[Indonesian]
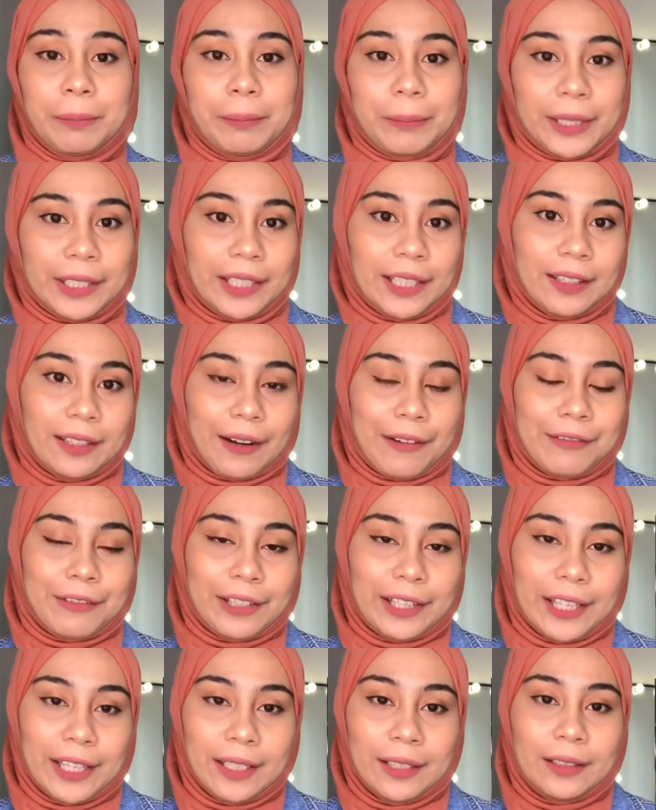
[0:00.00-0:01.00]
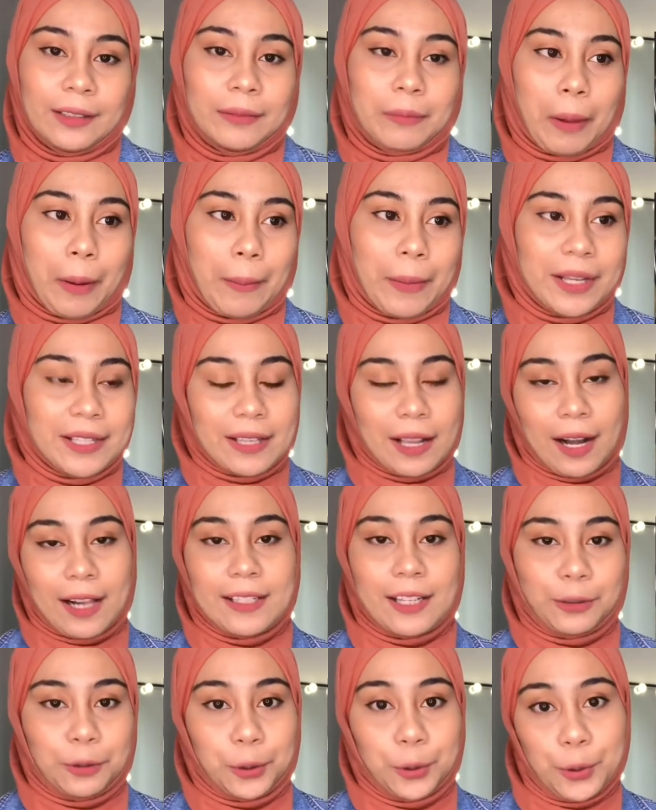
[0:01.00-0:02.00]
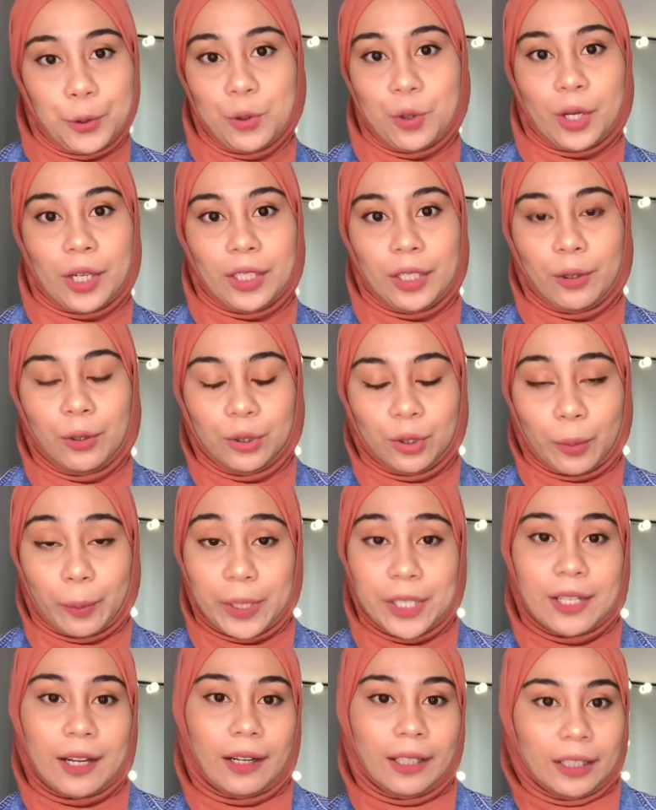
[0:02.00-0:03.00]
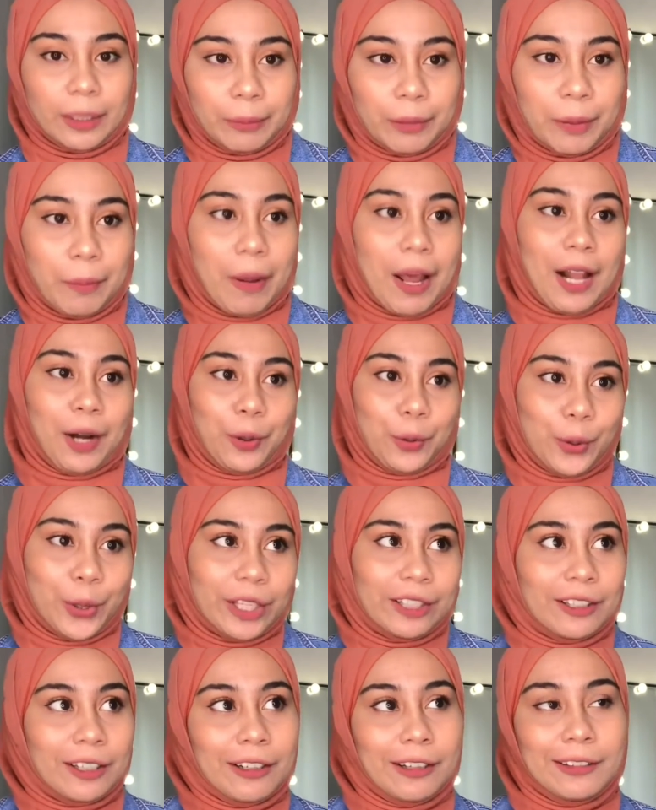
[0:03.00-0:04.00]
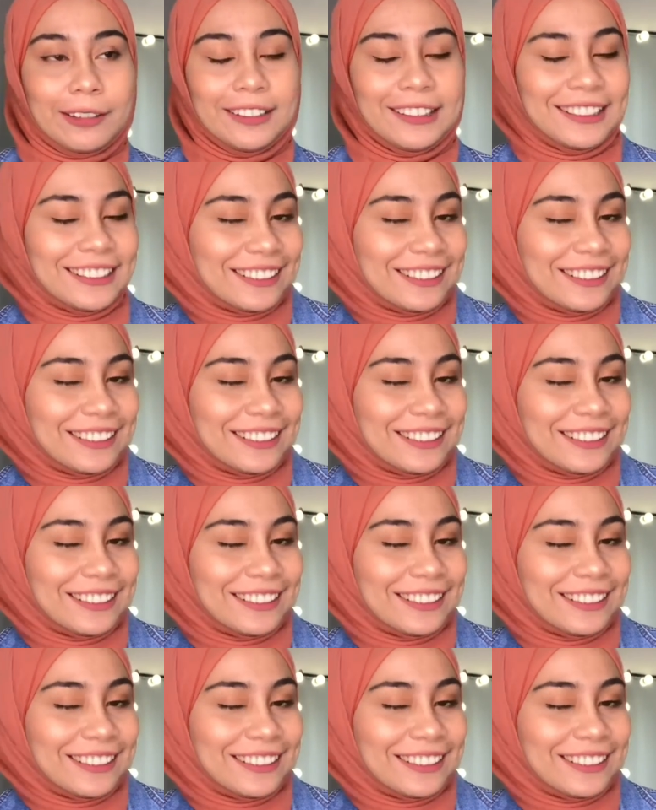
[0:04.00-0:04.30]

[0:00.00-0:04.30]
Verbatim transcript: pergi traveling memang salah satu tujuannya untuk mencari teman baru atau